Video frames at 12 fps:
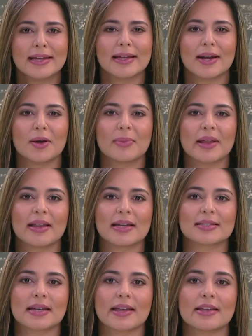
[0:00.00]
y el hombre de
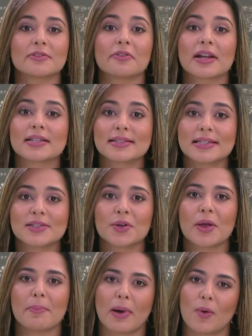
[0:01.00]
las leyes
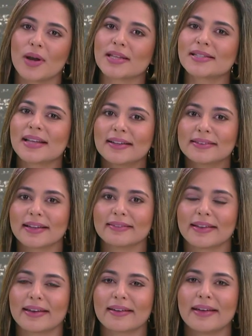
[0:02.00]
Francisco de Paula
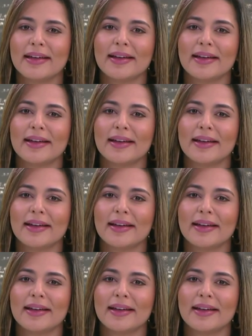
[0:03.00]
Santander.